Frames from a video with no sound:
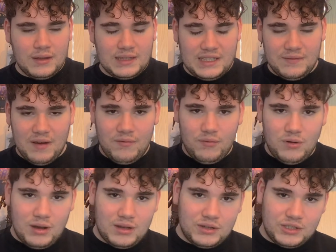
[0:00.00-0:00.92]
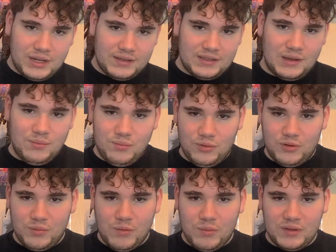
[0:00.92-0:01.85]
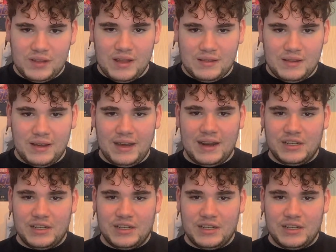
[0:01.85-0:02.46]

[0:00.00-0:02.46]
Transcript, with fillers: qui va voir Shazam pour lui proposer d'intégrer la